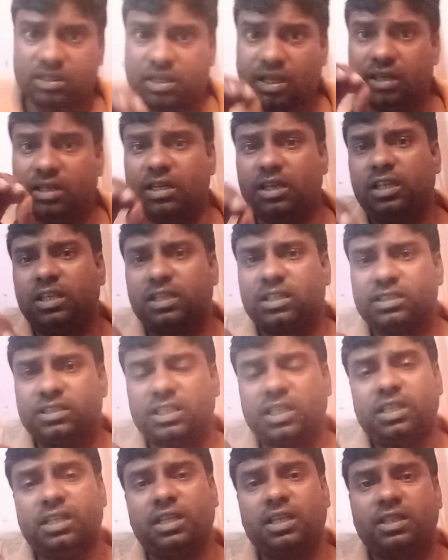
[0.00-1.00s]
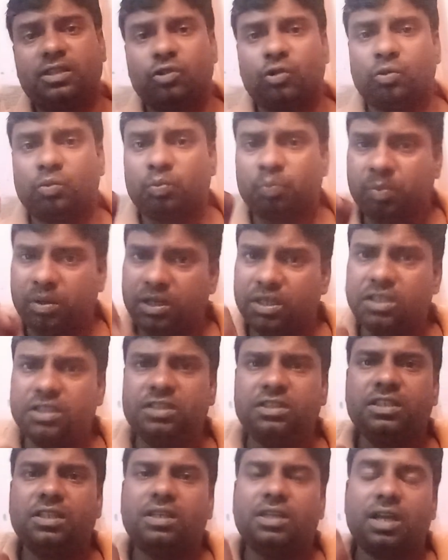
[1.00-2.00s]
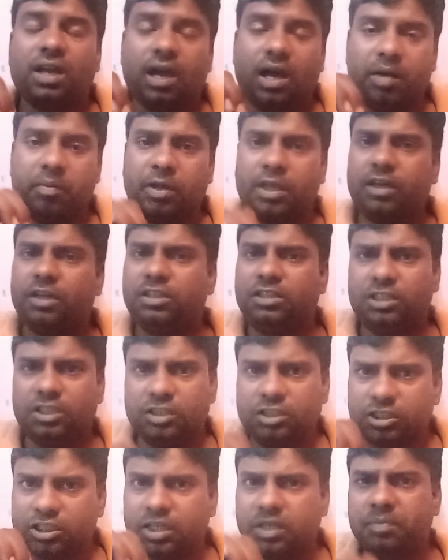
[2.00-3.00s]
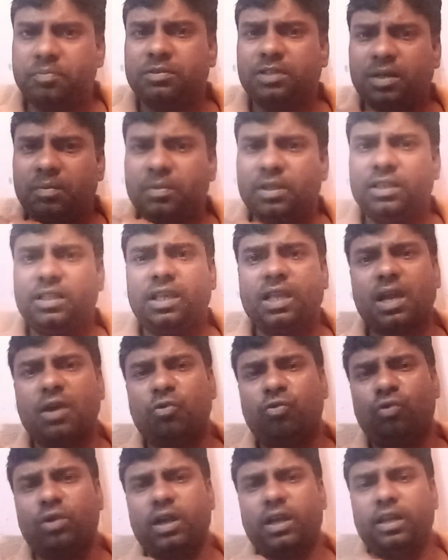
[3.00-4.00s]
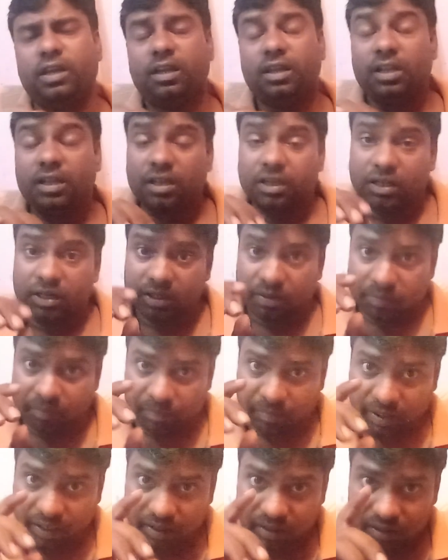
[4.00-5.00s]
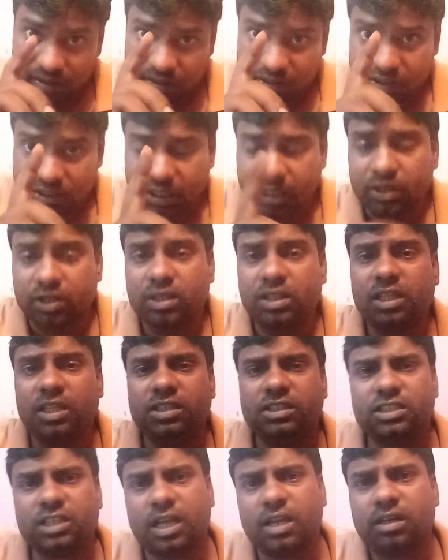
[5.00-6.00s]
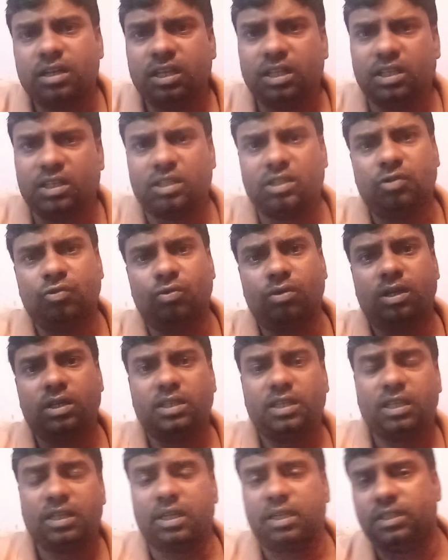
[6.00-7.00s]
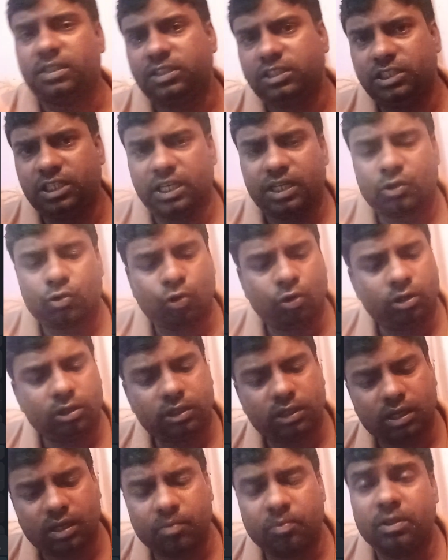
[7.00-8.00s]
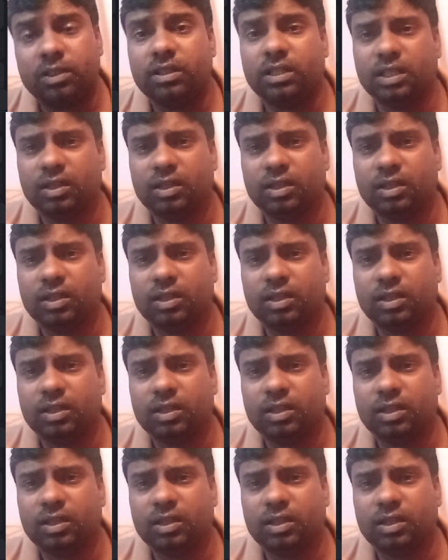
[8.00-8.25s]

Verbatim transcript: का लिंक चाहिए तो प्लीज़ हमारे डिस्क्रिप्शन में दिया हुआ है मैं इसका तीन चार लिंक दूंगा तो ठीक है जेन कोइन का भी